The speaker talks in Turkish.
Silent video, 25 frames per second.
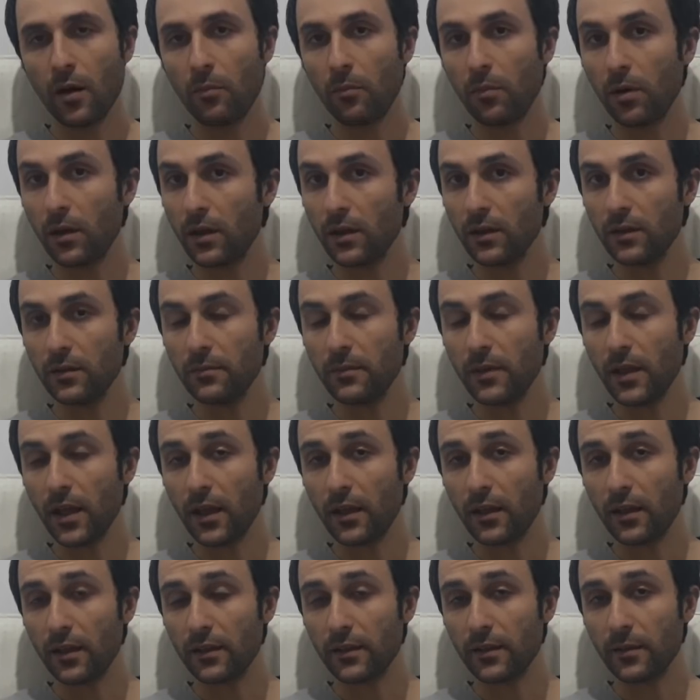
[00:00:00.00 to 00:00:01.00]
Bakalım
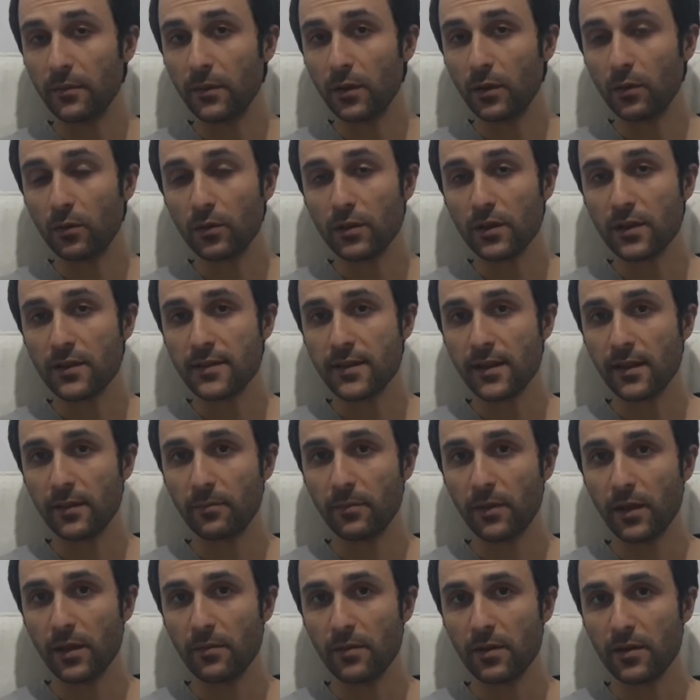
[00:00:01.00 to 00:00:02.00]
yani adamlar oradan
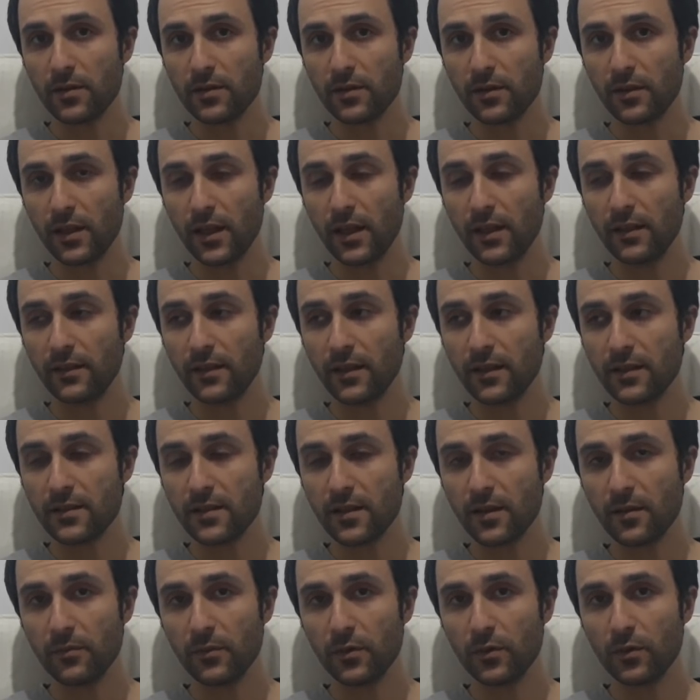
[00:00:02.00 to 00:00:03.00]
satmaya başladı.
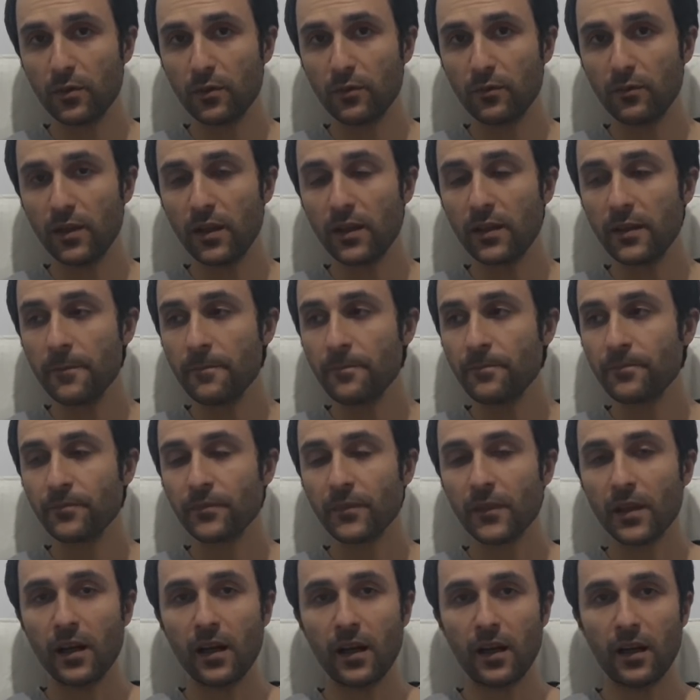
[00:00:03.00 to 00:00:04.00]
Enteresan bir durum var.
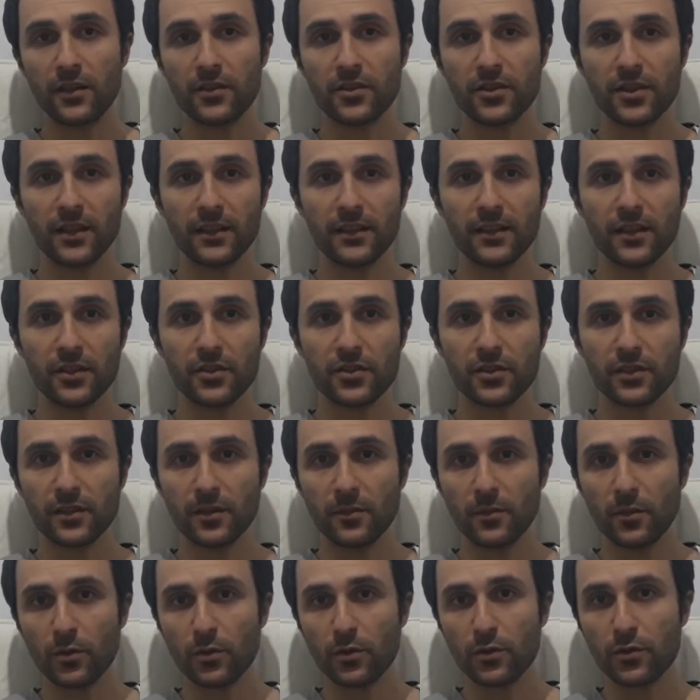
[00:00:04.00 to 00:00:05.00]
Aşağıda
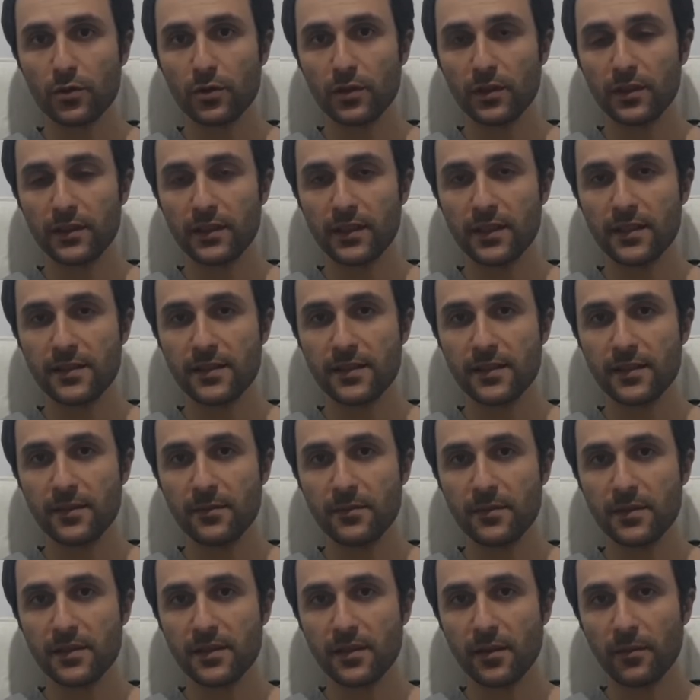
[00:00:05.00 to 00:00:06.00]
açıklama koşullarında
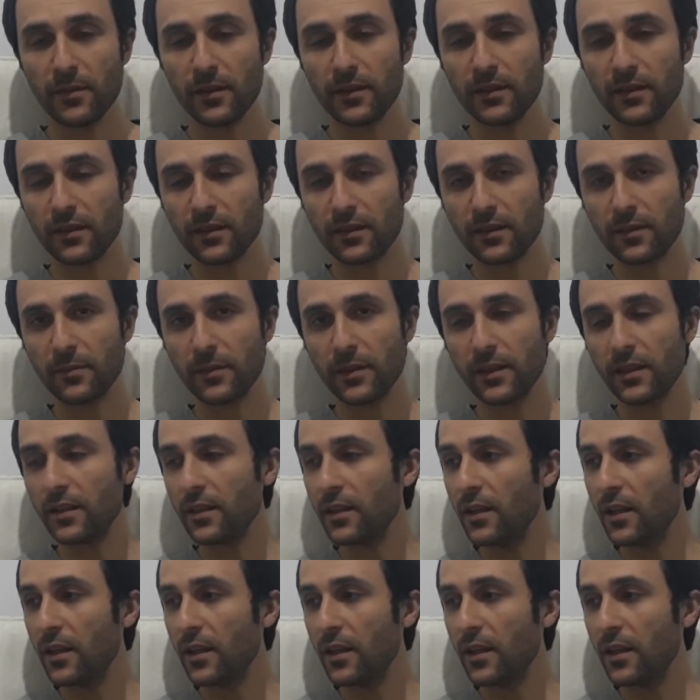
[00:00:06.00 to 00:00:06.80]
izlediğimiz zaman arabayı